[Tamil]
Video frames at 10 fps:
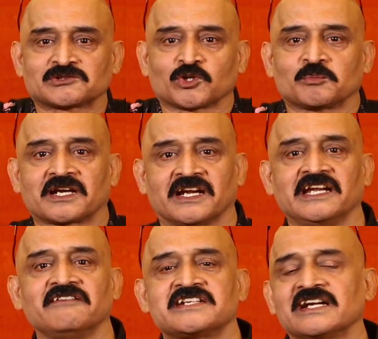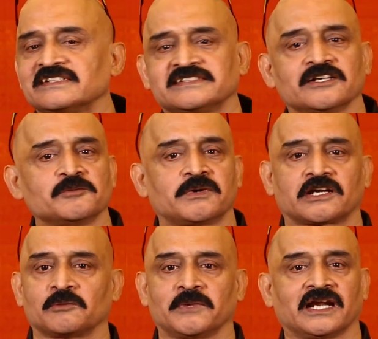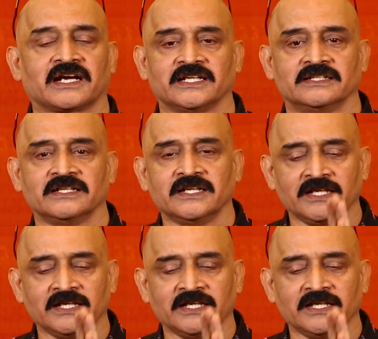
ஸ்டோர் மாதிரி நிறைய விஷயங்கள் சர்வ் பண்ணுறதுக்கு மேலாம் கிடையாது